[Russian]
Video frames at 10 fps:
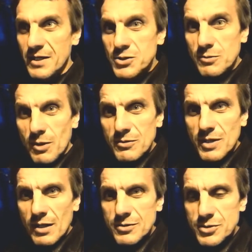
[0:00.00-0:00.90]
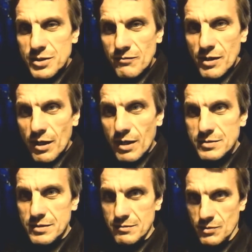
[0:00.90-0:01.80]
чтобы он дал дешевле
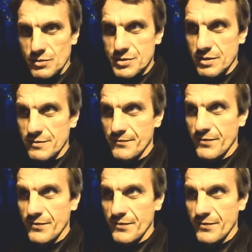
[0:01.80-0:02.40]
газа немножко.